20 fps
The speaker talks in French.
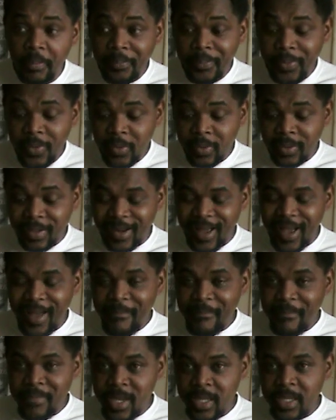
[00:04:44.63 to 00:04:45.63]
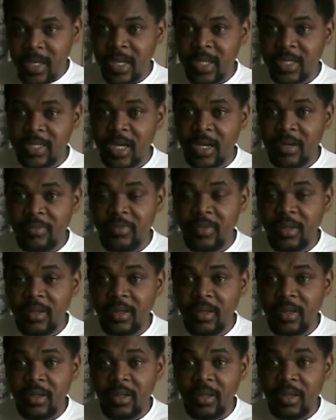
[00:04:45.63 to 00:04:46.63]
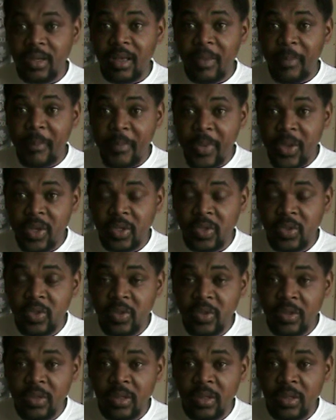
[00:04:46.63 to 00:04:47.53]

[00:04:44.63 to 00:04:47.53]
pour amener les armes perdues